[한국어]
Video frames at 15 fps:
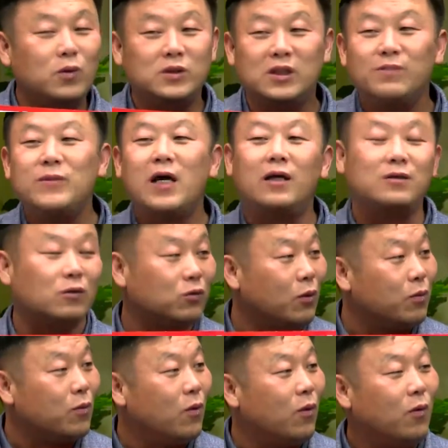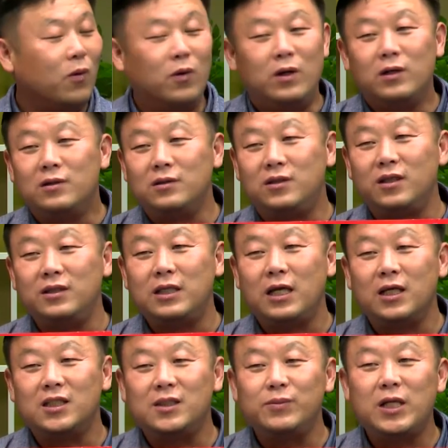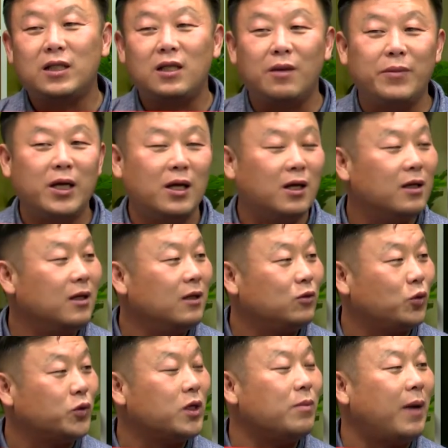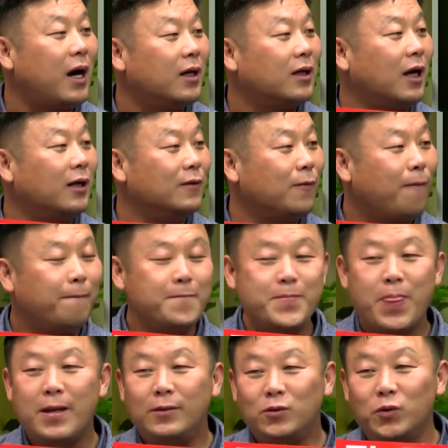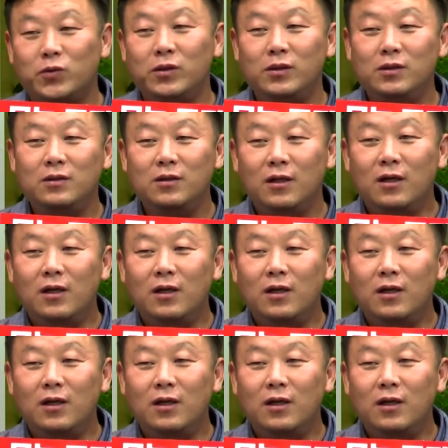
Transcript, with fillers: 침략한 적도 없고 그 전쟁이나 침략 때문에 조선이 망한 게 아니고 조선은